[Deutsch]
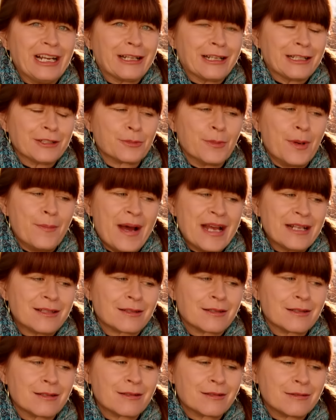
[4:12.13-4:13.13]
Dann ist man
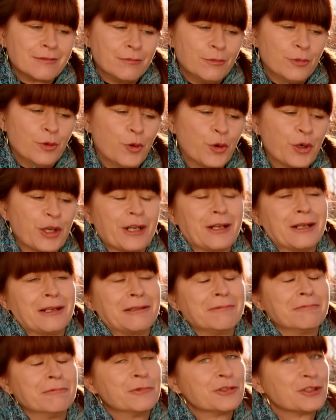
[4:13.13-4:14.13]
meistens oder dann
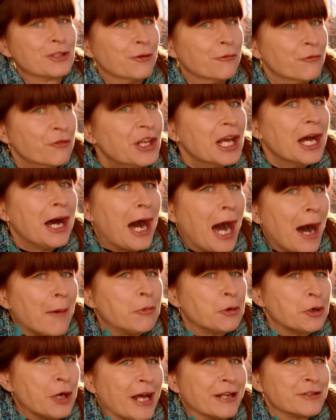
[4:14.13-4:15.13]
sind wir
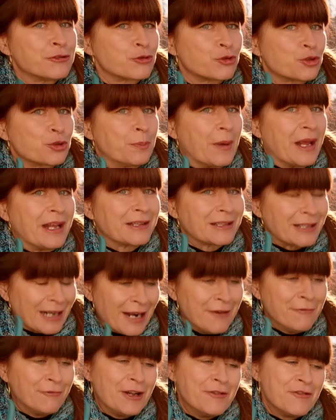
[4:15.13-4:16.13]
ab und an zu spät
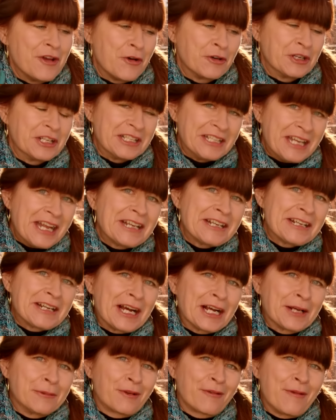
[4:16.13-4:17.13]
dran, weil wir auch nicht jeden
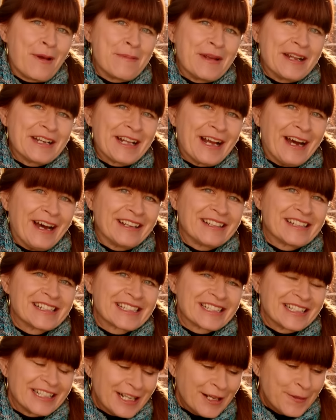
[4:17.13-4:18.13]
Tag im Querbeetgarten
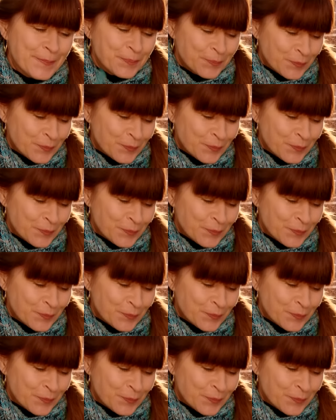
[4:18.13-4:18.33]
sind.